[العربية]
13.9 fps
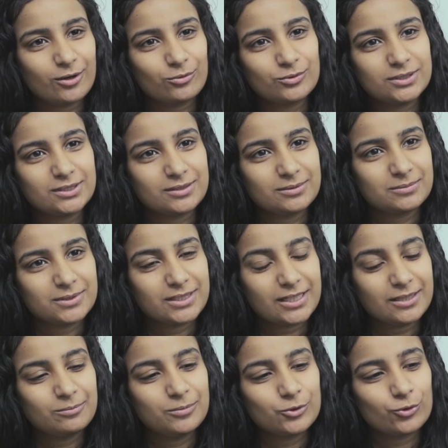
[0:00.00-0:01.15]
قوي
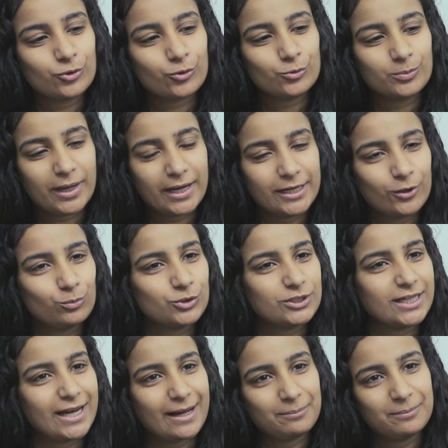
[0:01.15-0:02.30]
تحب تقعد معاهم
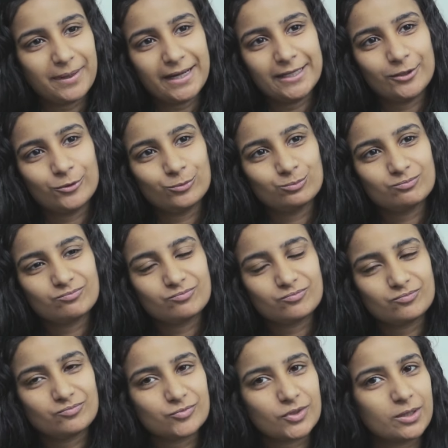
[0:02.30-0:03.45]
وتلعب معاهم
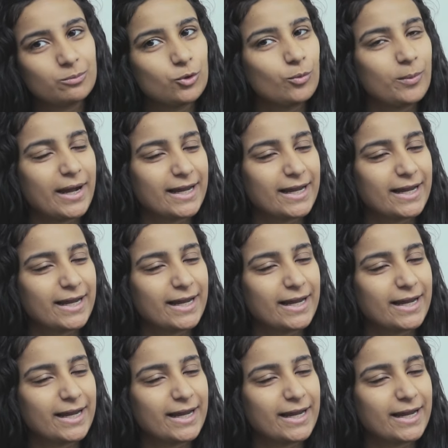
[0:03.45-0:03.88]
تجيب لهم